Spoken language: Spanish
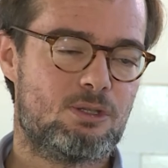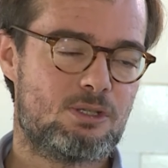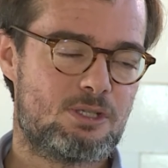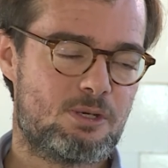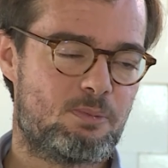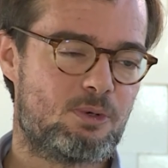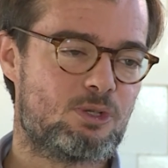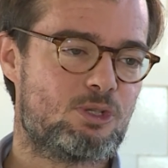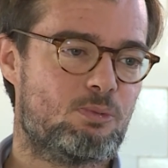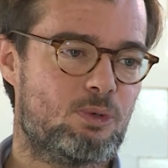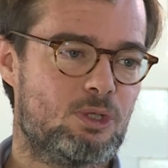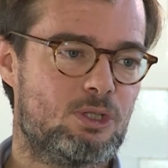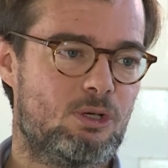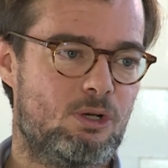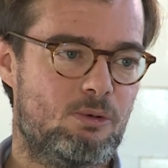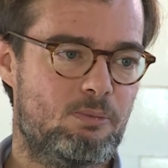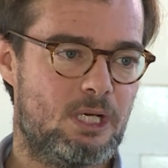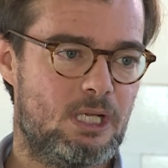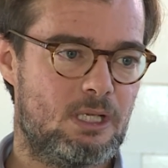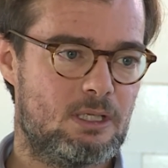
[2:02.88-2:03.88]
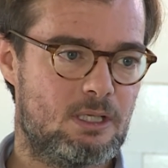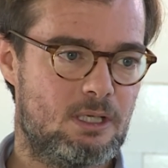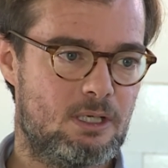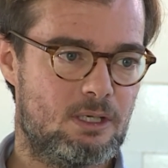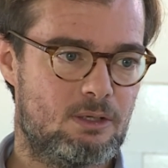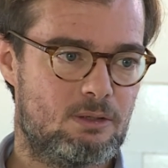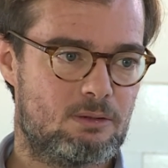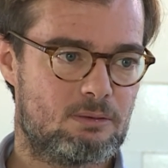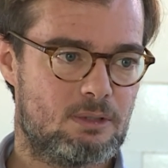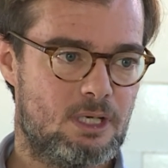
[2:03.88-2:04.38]
es el presupuesto del
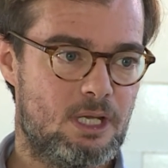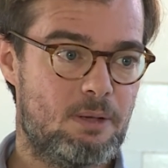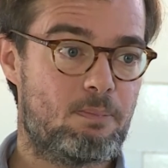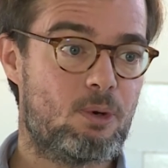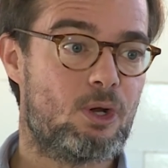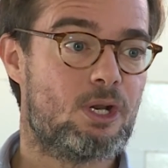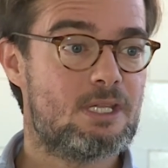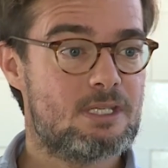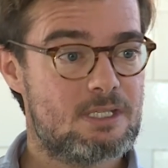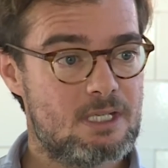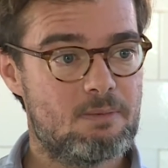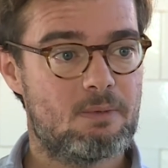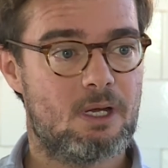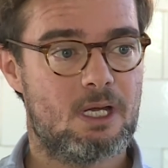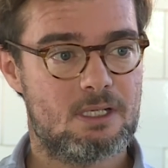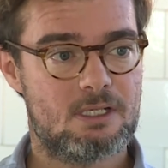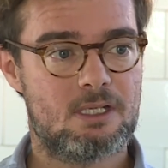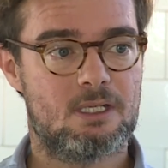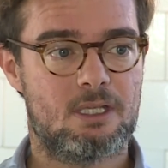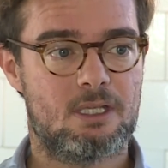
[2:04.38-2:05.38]
Ministerio y por encima de ese